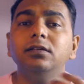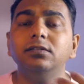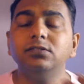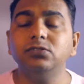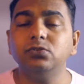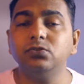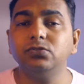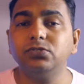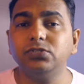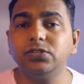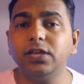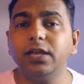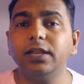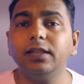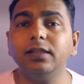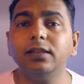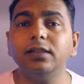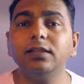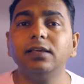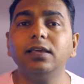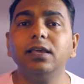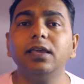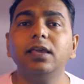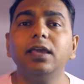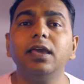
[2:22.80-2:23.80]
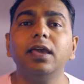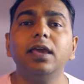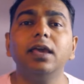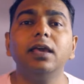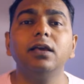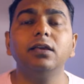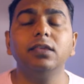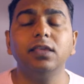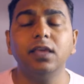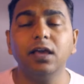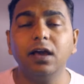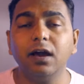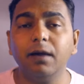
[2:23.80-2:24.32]
जो चैनल के
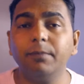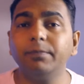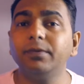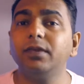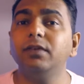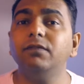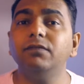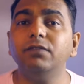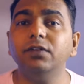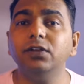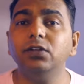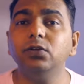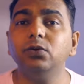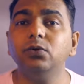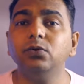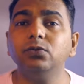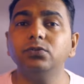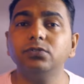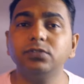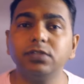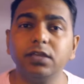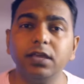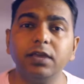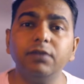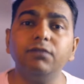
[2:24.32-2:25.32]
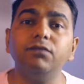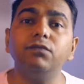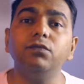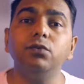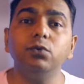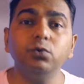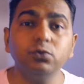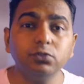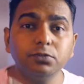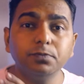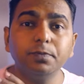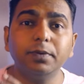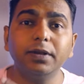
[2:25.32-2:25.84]
हैं या आपके वीडियोस के
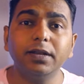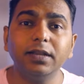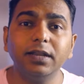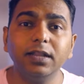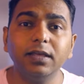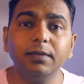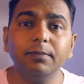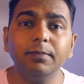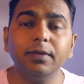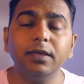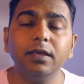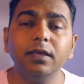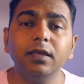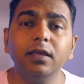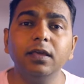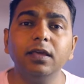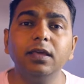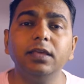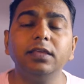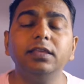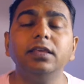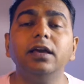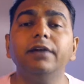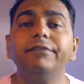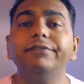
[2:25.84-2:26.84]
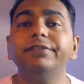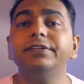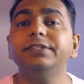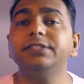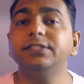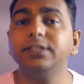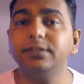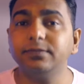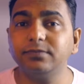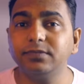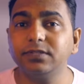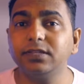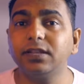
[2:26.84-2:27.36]
व्यूज़ बढ़ने में या फिर
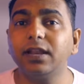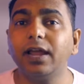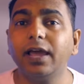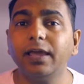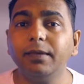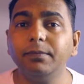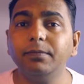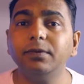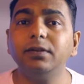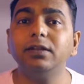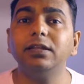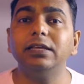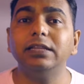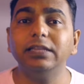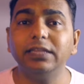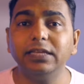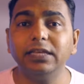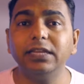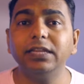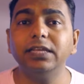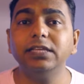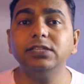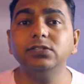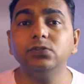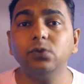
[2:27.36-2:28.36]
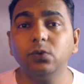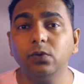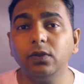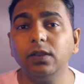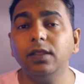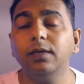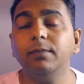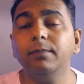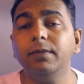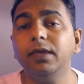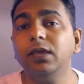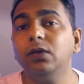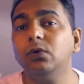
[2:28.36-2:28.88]
सब्सक्राइबर इंक्रीज़
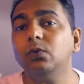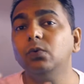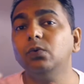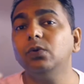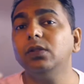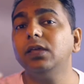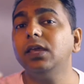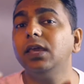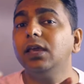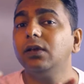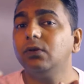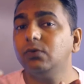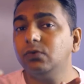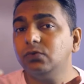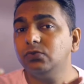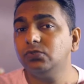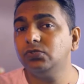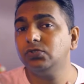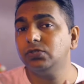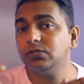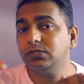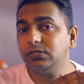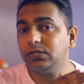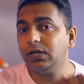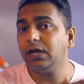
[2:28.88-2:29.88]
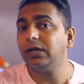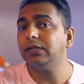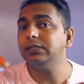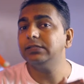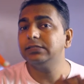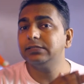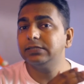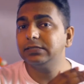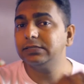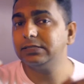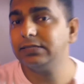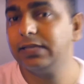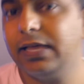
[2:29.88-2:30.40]
होने में उनके कुछ
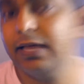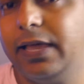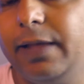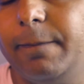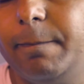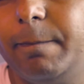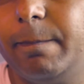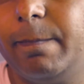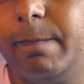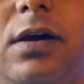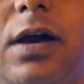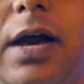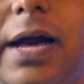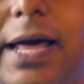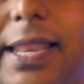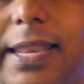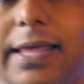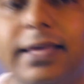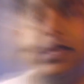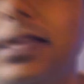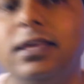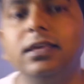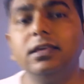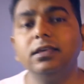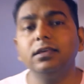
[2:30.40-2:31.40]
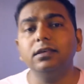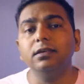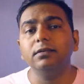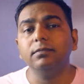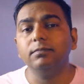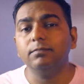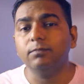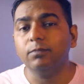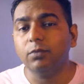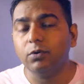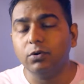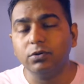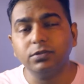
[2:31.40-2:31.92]
चांसेस हैं हालांकि
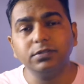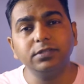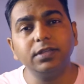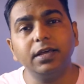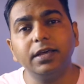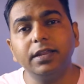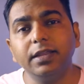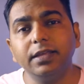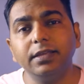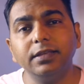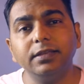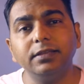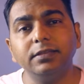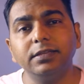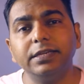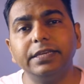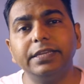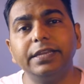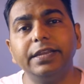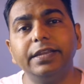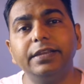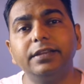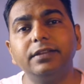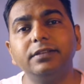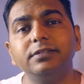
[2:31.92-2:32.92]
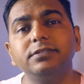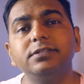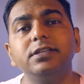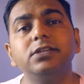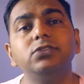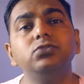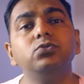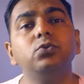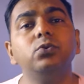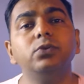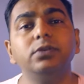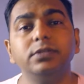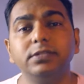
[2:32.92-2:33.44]
बहुत सारे क्रिएटर्स
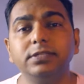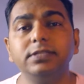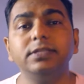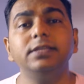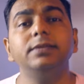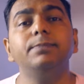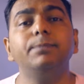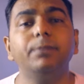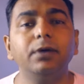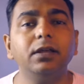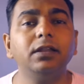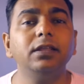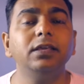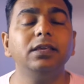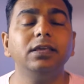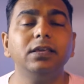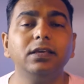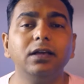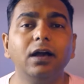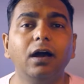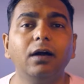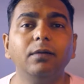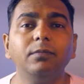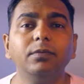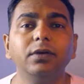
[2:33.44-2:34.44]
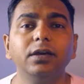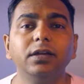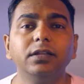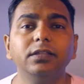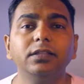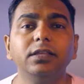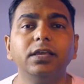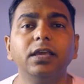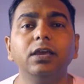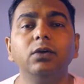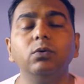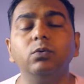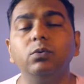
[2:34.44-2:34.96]
हैं जो इसी पर ही काम
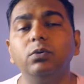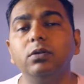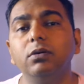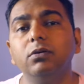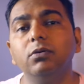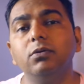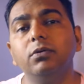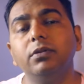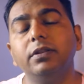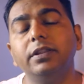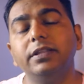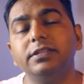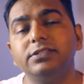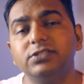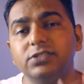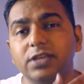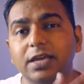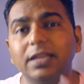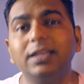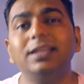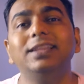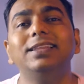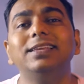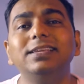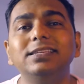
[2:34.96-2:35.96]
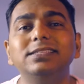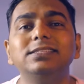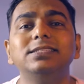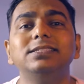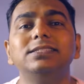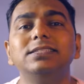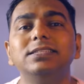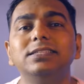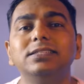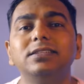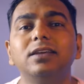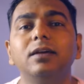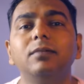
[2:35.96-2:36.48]
करते हैं उन्होंने चैनल ही इसी
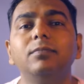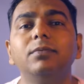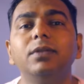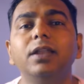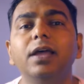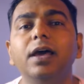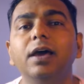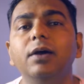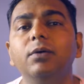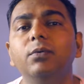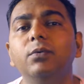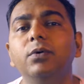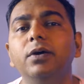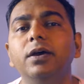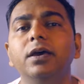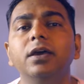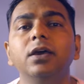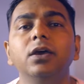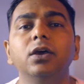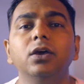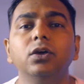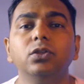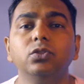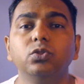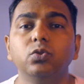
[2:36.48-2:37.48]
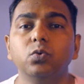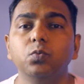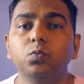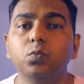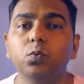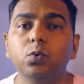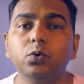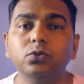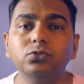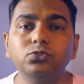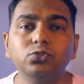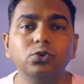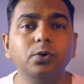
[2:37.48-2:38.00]
चीज़ का बनाया हुआ है तो
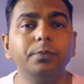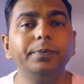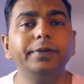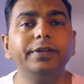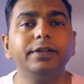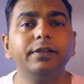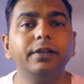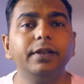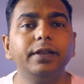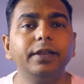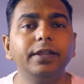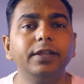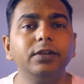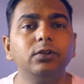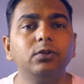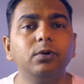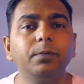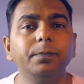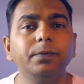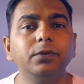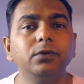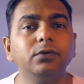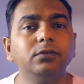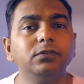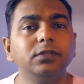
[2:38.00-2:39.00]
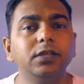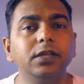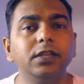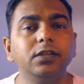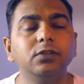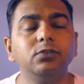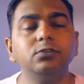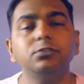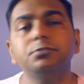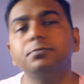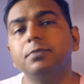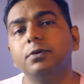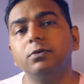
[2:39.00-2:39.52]
वो जो भी ट्रेंडिंग टॉपिक होता है
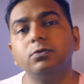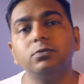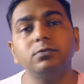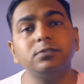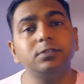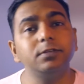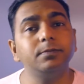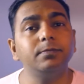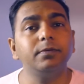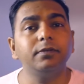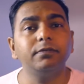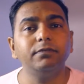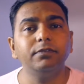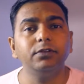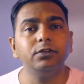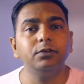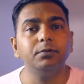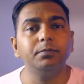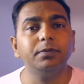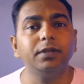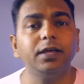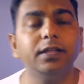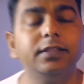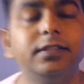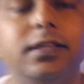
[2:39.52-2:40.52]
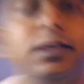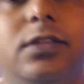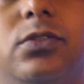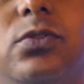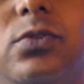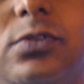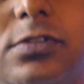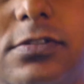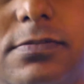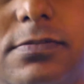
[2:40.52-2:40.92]
न्यूज़ में उसी पर वीडियो बनाते हैं तो